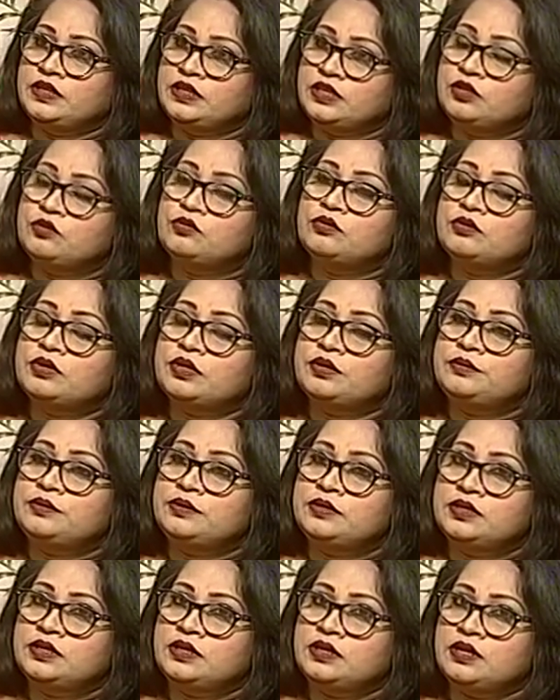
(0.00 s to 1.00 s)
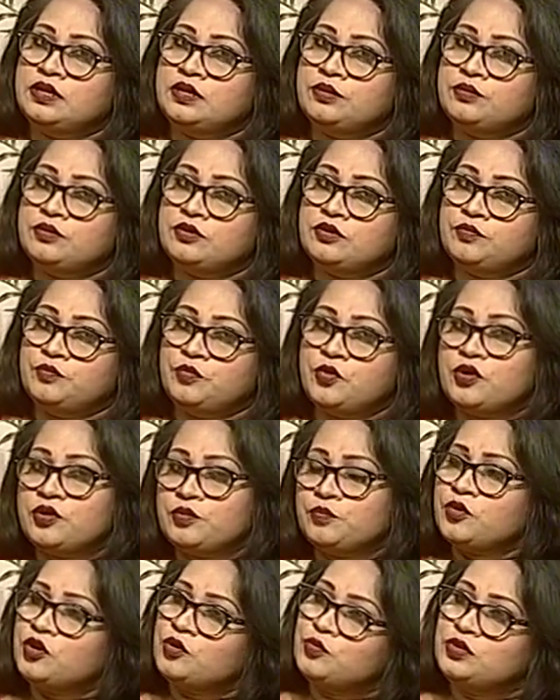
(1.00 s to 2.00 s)
এগুলো এবং
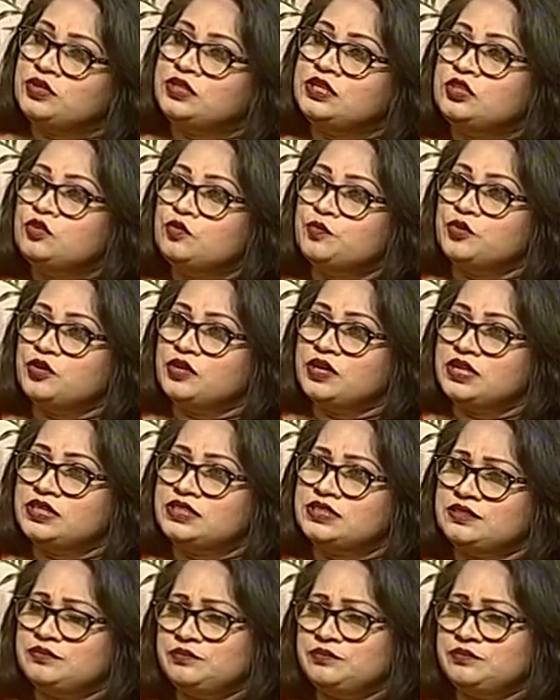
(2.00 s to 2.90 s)
পরবর্তীতে উপন্যাস